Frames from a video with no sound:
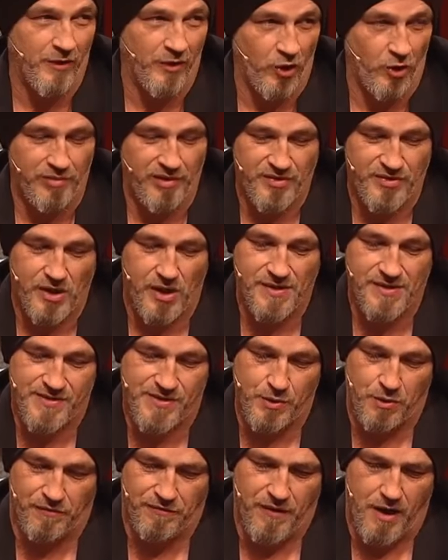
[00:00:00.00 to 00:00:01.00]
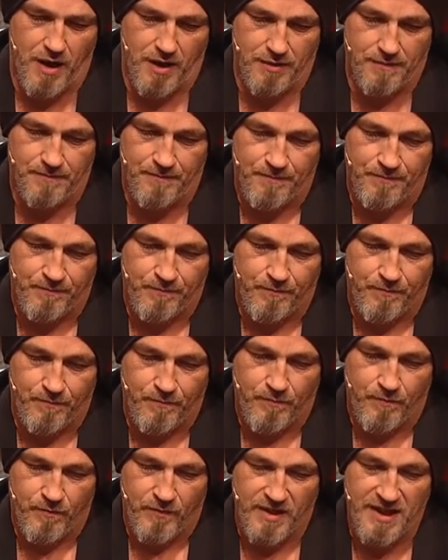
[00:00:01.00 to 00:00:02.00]
aber immer noch besser als Zugfahren.
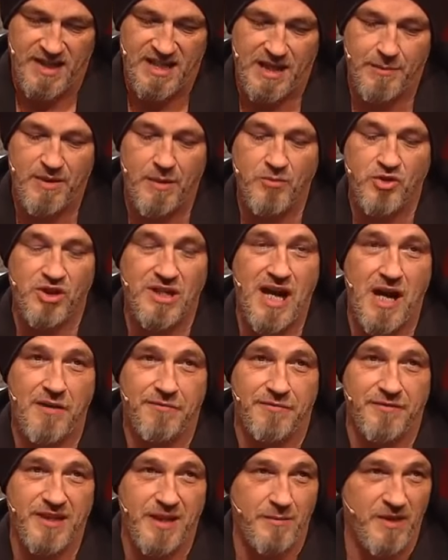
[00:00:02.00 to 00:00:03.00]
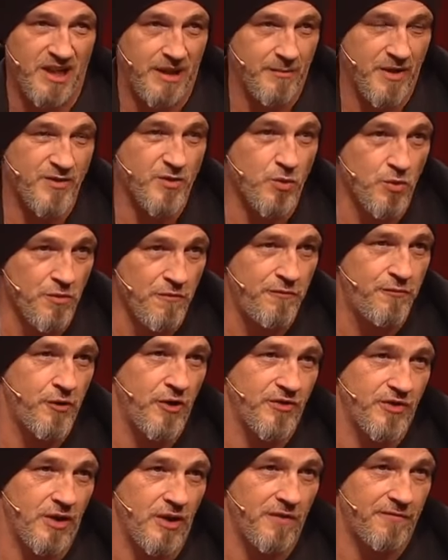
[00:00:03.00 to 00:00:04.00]
Ich sehe beim Schlafen nämlich immer so
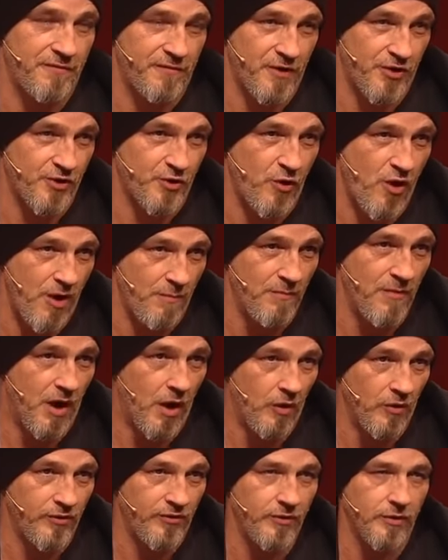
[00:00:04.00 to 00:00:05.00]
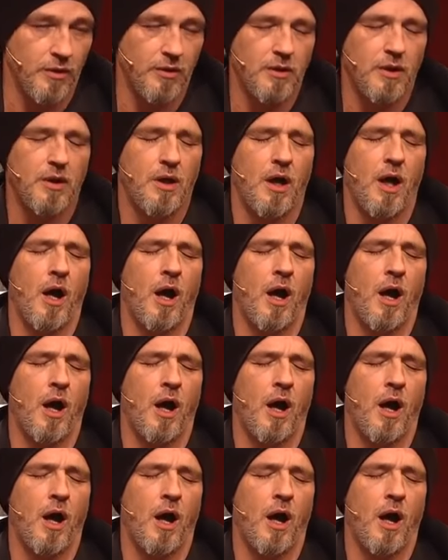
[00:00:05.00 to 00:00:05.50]
unvorteilhaft verstorben aus, so.